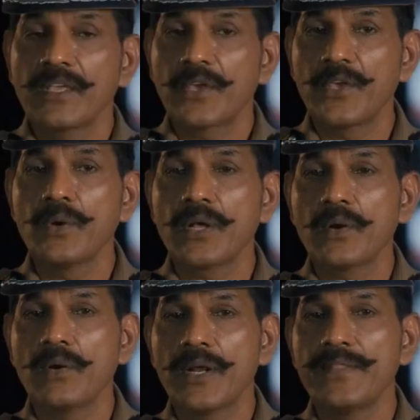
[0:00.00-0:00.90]
இந்த
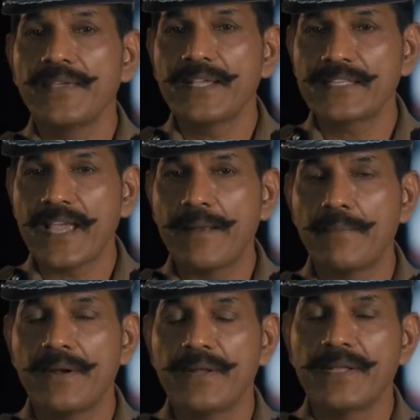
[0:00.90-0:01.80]
க்யூஆர் கோடை நீங்கள்
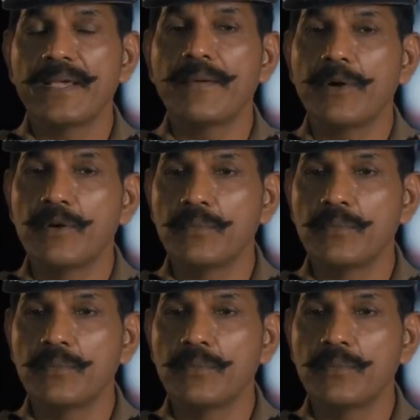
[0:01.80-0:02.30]
ஸ்கேன் பண்ணுங்க